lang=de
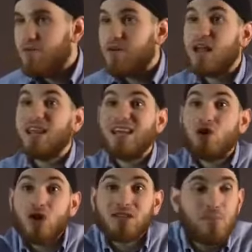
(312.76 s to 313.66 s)
Wenn ein
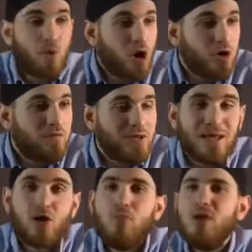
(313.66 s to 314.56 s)
Rekord gebrochen wird,
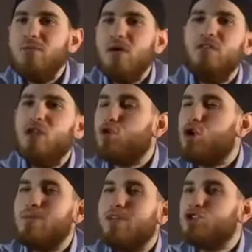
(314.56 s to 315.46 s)
dann kommen immer wieder
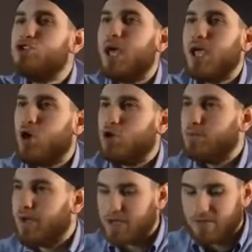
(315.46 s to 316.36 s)
neue Menschen, die Rekorde
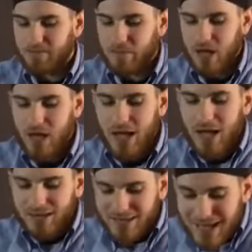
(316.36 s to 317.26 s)
brechen.
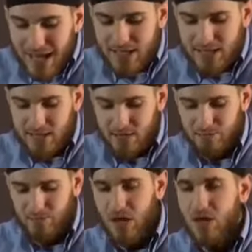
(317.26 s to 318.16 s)
Das heißt,
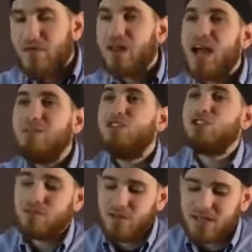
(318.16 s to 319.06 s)
wenn ein
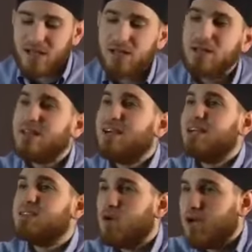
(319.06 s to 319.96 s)
Mensch etwas kann, dann
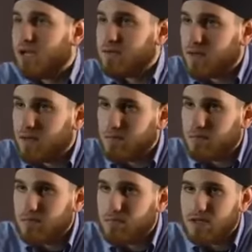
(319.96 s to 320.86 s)
kann es auch ein anderer.
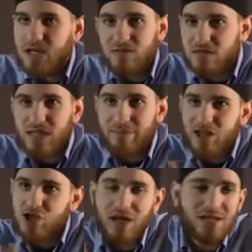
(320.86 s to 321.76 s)
Das, was der
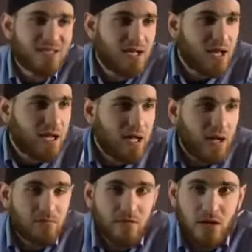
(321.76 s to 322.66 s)
Mensch kann, das kann
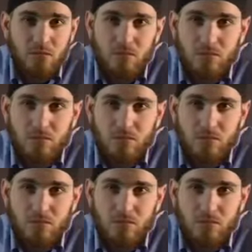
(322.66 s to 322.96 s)
nachgeahmt werden.